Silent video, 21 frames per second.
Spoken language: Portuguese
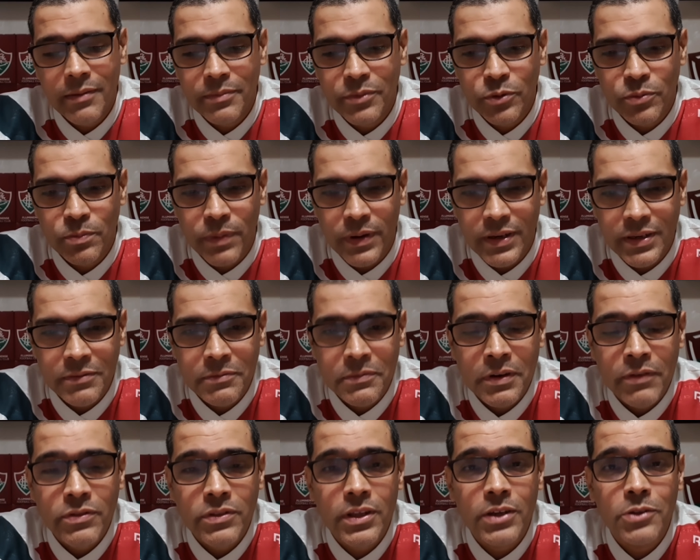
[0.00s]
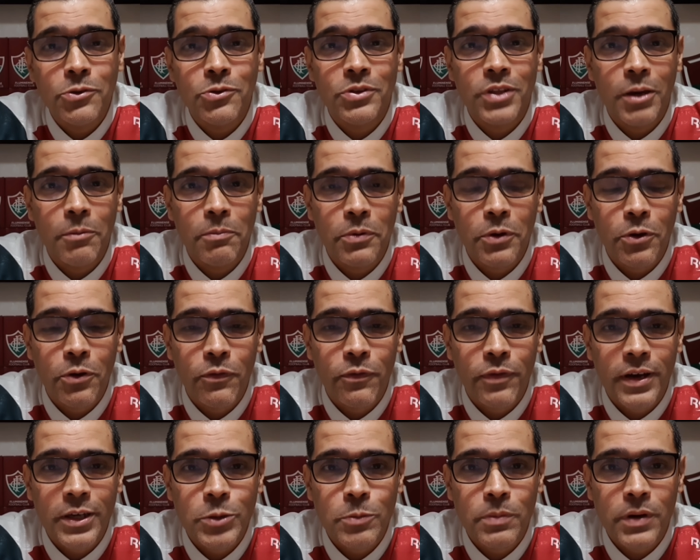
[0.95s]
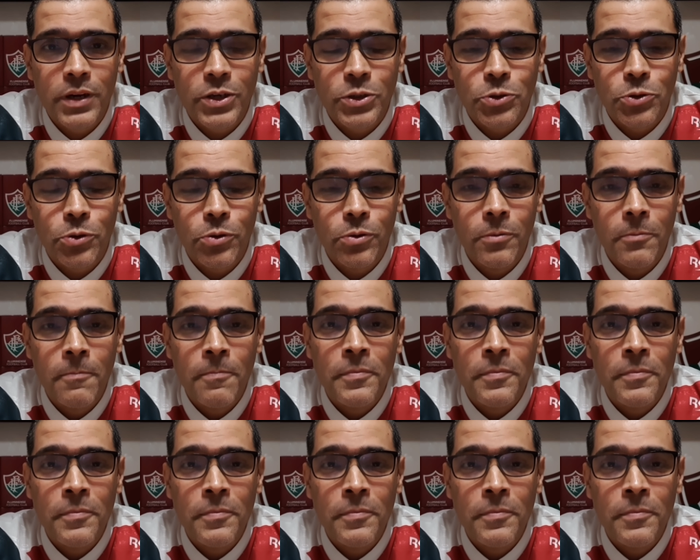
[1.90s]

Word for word: meu pai, tanto tempo que eu não faço pré-jogo,